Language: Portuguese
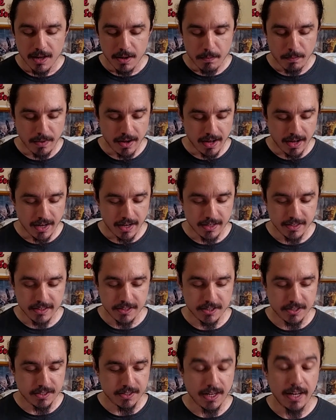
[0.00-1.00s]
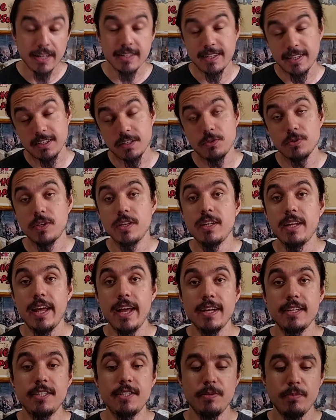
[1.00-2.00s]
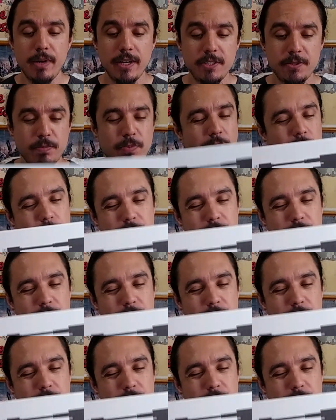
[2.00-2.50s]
Mas a entrada do Kinect, mas pô,